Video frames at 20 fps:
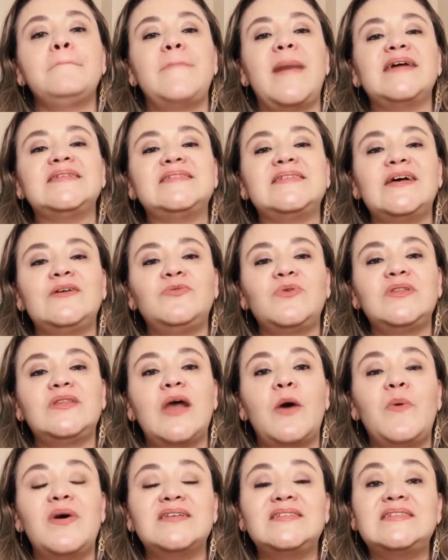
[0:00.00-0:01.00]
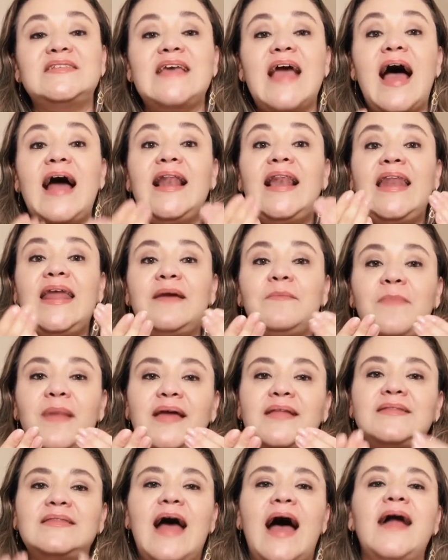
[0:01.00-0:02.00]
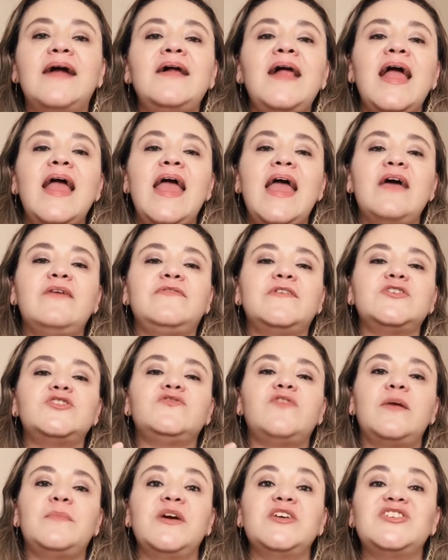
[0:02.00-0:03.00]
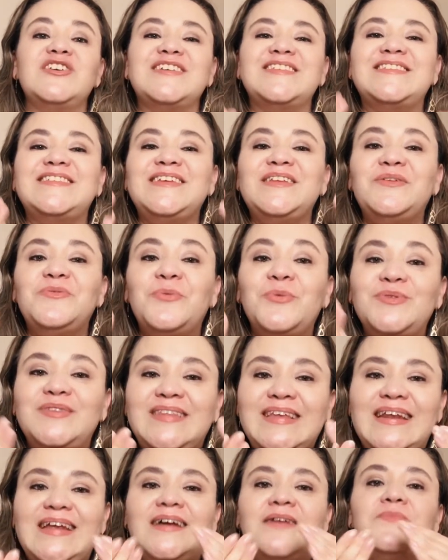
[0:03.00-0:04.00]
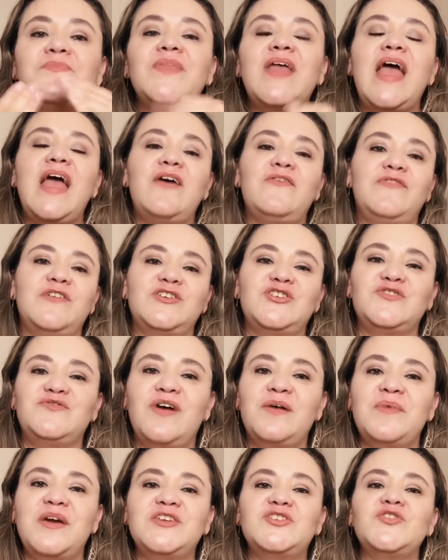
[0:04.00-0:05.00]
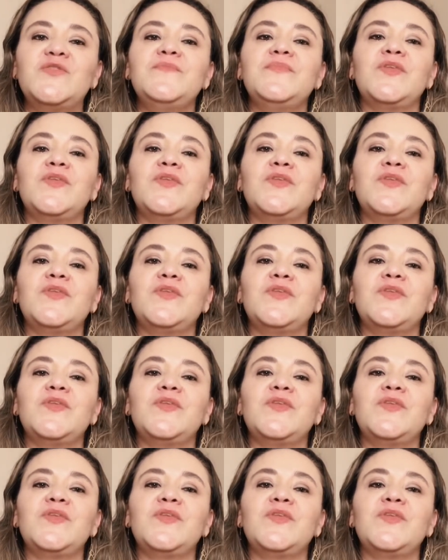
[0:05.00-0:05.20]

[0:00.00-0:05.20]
passando então a se alimentar efetivamente, a se nutrir efetivamente